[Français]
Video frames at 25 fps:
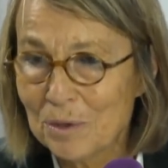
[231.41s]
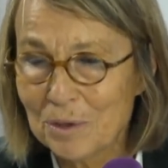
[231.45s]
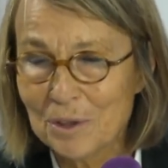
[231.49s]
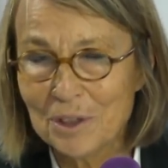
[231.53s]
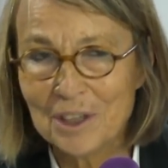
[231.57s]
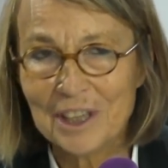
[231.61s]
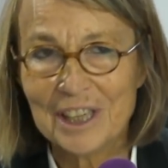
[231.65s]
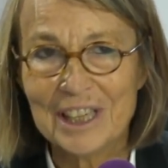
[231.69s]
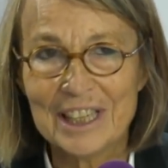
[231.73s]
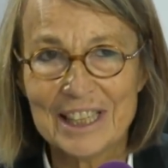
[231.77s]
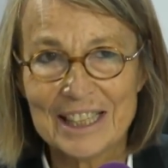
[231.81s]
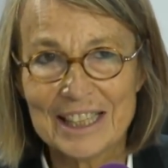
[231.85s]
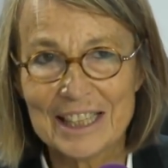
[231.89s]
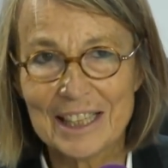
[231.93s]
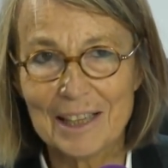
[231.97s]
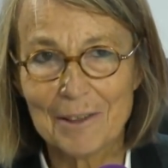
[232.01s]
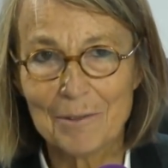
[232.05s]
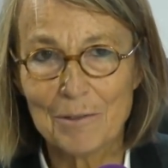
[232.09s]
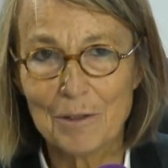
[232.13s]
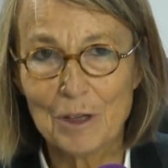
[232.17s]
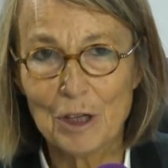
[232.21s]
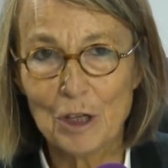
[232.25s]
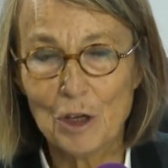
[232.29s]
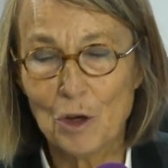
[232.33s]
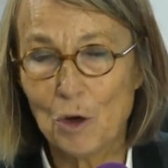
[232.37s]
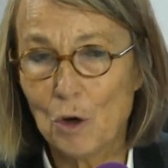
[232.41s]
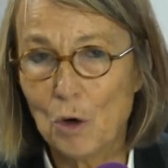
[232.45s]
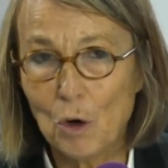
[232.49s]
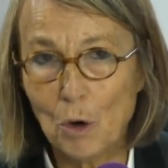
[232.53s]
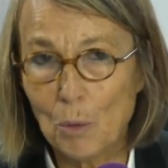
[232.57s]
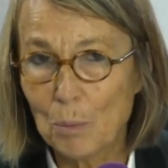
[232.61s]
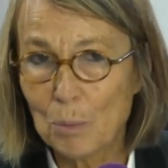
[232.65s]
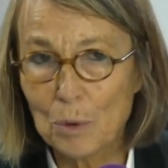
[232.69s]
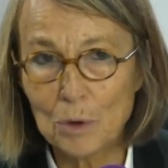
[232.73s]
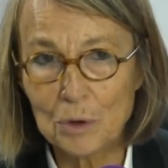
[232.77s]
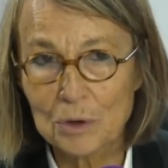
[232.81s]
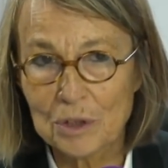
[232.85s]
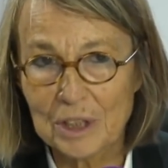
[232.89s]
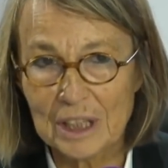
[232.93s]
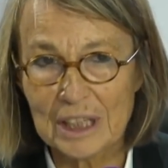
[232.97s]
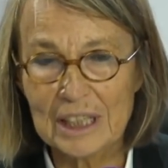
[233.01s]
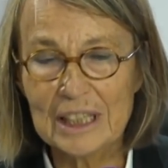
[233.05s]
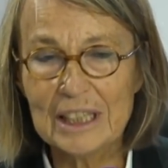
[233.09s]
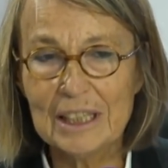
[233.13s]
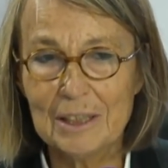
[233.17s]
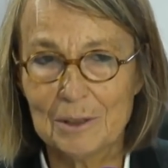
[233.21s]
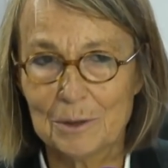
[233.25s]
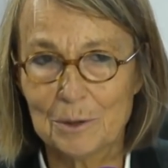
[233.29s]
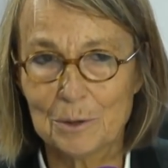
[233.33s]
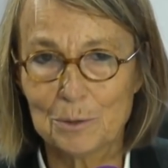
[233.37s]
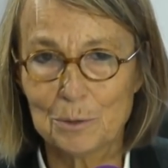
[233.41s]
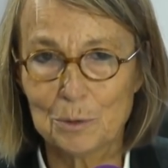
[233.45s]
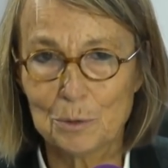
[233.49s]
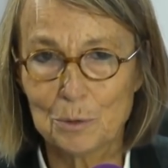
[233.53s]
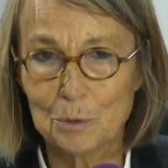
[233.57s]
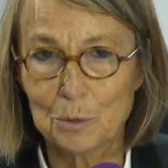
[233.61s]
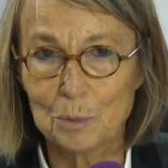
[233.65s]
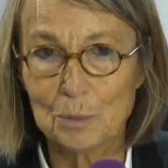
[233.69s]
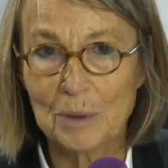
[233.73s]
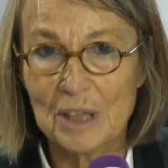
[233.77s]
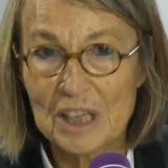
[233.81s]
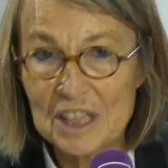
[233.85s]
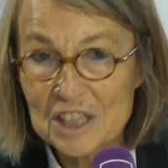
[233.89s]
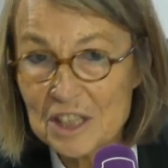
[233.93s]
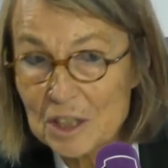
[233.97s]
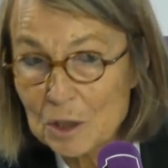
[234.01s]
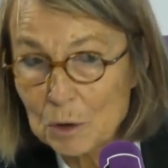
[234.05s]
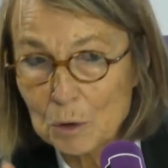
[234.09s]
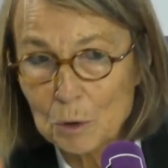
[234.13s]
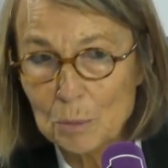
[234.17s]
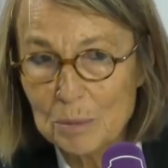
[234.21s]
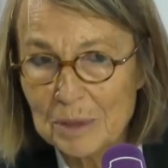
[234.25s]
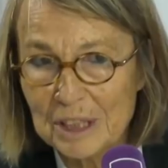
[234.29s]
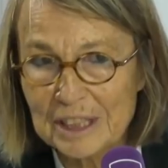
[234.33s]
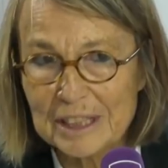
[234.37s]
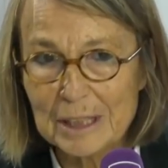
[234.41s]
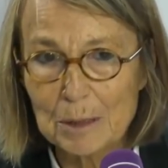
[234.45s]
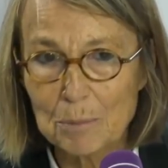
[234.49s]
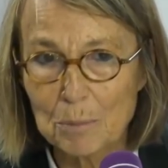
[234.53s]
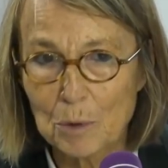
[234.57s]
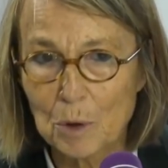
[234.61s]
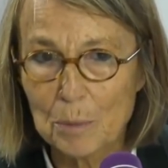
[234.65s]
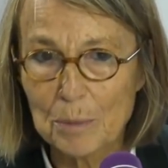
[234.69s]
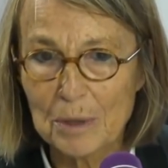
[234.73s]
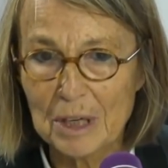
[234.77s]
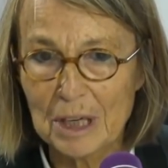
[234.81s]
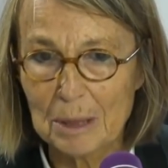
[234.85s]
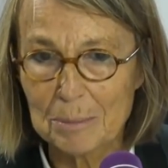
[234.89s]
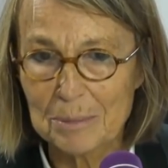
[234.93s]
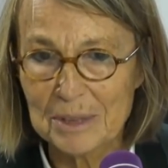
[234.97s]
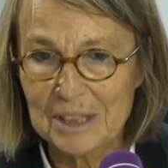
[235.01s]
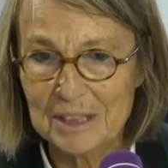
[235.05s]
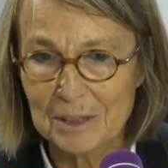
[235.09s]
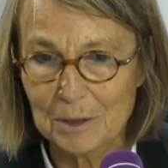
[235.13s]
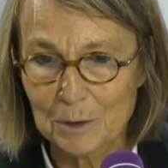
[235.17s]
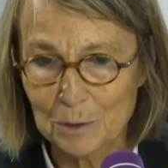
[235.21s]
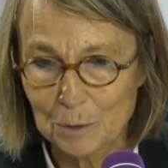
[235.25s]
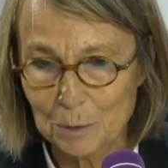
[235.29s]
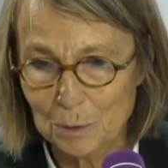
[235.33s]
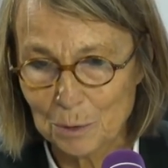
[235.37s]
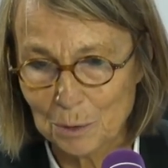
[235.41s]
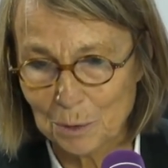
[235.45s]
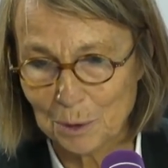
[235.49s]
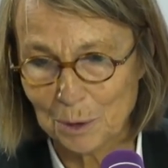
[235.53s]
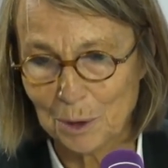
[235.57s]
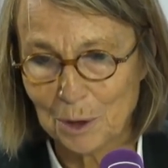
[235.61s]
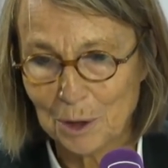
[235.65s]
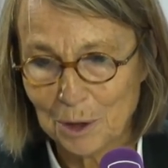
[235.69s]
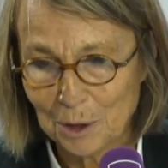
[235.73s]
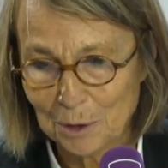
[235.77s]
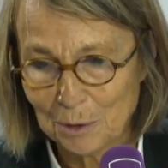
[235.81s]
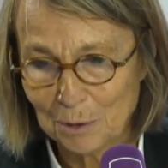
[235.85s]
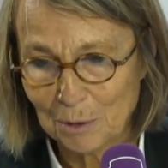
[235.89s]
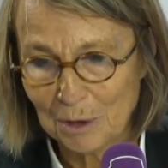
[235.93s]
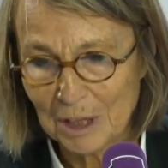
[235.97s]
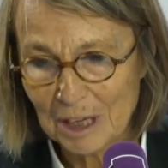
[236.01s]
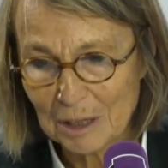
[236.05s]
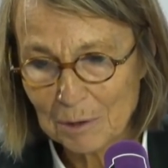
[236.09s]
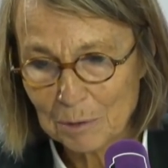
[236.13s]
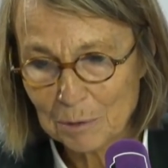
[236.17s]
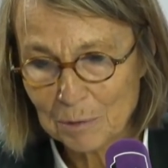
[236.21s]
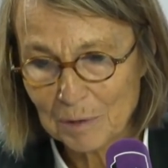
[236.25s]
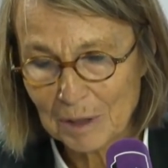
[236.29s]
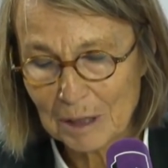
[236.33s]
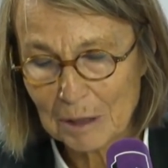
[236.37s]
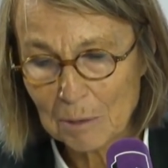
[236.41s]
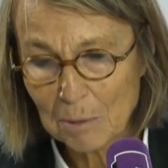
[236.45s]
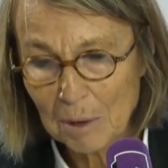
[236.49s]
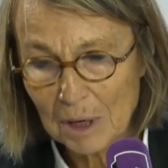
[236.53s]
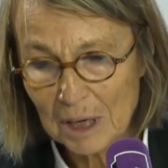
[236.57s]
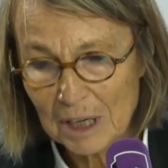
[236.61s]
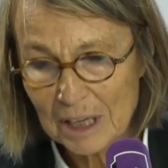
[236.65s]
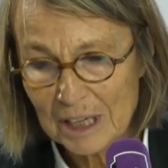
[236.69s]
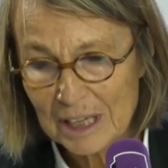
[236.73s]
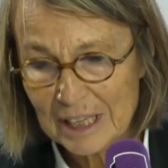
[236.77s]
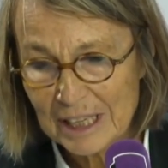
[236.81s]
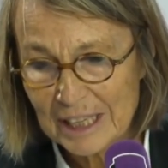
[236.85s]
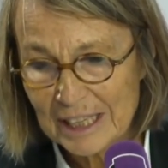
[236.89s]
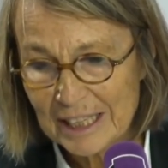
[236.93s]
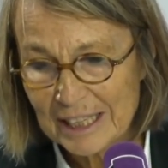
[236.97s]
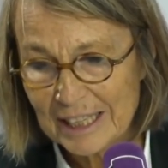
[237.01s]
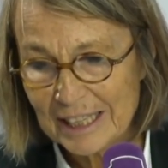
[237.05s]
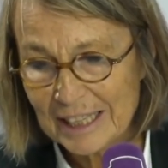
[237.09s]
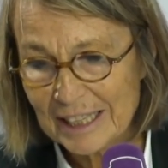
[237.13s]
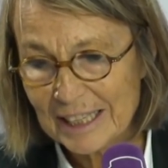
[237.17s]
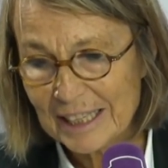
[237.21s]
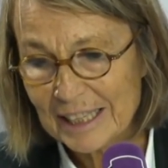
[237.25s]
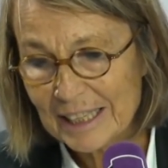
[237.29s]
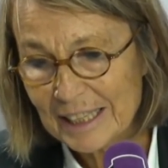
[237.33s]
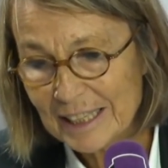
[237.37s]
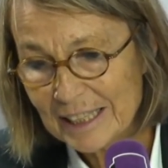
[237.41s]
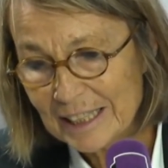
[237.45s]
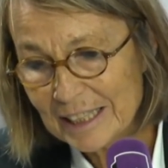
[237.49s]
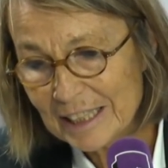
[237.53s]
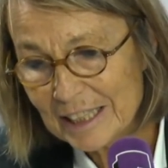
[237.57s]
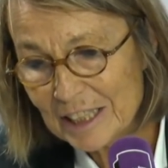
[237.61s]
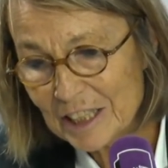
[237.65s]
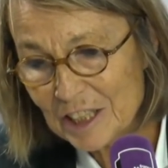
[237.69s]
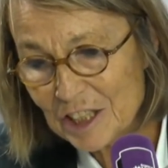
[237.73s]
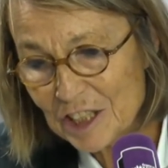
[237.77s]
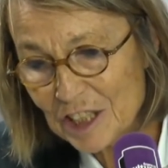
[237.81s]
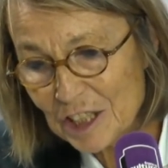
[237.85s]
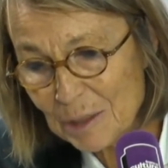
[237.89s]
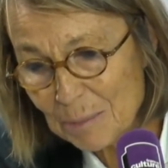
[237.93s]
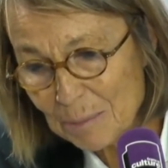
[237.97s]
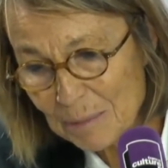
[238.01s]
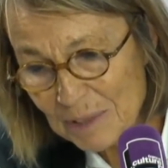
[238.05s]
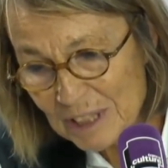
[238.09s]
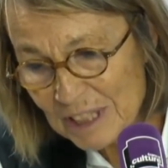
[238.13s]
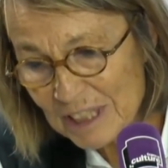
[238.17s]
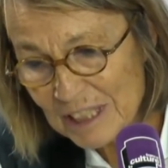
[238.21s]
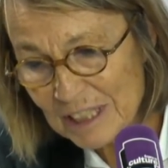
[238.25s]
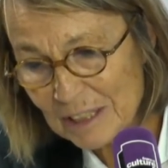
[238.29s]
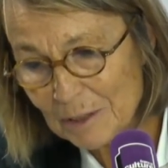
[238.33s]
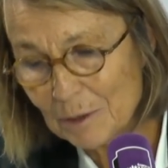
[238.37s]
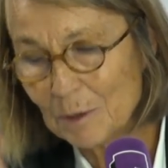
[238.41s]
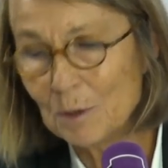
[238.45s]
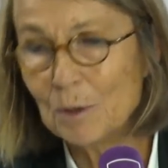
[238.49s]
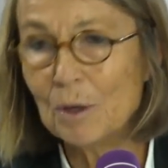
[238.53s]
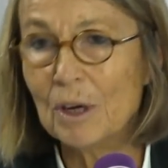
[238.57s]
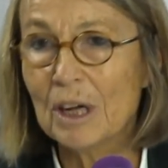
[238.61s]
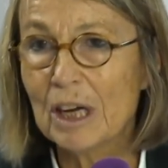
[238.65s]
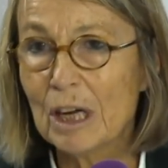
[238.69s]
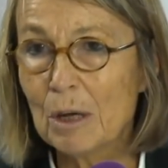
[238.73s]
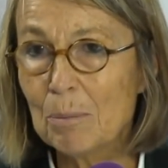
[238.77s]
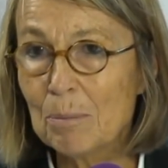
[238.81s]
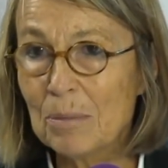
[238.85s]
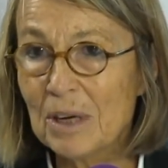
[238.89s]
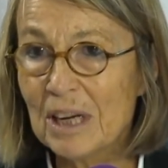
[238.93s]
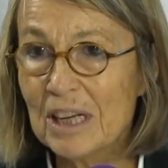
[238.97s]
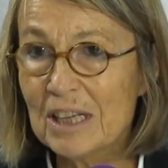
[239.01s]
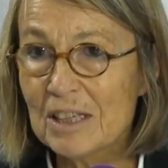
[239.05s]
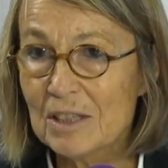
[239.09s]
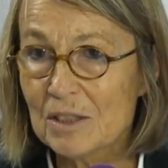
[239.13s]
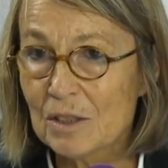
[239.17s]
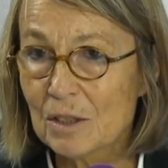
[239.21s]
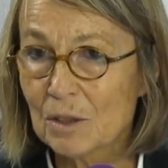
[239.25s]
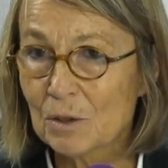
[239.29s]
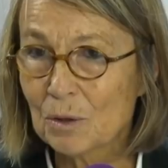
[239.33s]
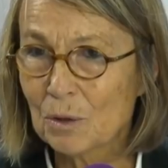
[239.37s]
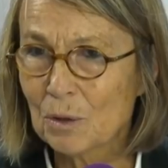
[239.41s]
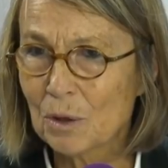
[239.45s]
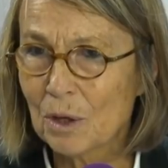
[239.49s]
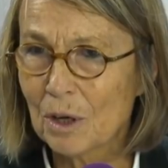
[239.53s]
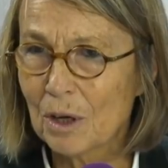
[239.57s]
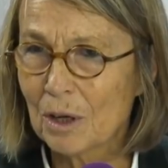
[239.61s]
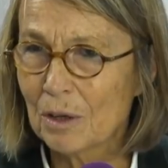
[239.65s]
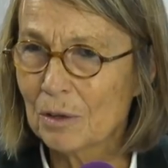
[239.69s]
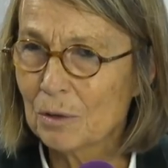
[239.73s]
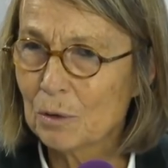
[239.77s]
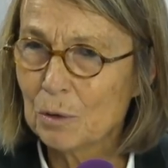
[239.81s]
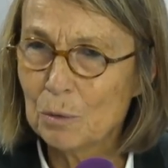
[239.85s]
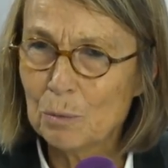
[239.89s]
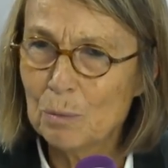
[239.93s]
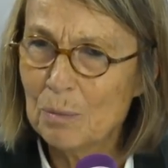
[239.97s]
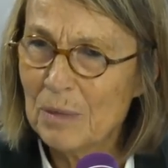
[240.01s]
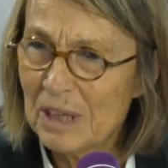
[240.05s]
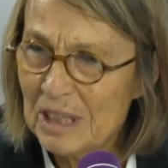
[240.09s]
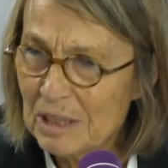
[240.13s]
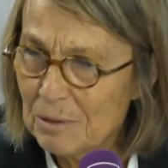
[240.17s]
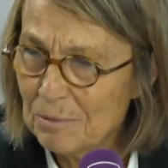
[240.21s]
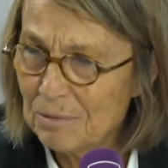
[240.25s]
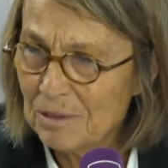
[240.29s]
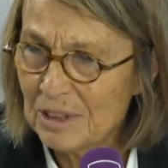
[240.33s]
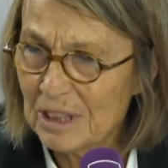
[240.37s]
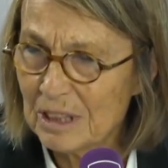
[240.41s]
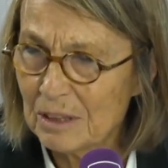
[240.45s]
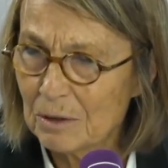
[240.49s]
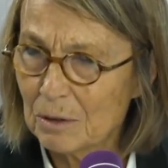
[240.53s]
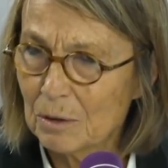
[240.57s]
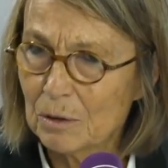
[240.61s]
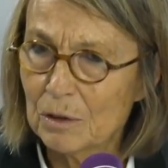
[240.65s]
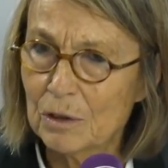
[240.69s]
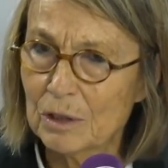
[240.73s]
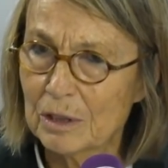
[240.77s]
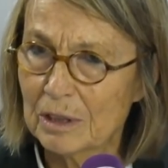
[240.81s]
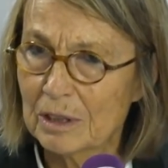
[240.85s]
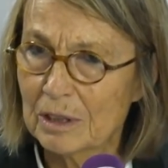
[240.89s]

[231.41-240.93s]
euh, il y avait un, portrait du, du, prince Jérôme qui était le premier habitant de, de la rue de Valois, et j'ai mis à la place une magnifique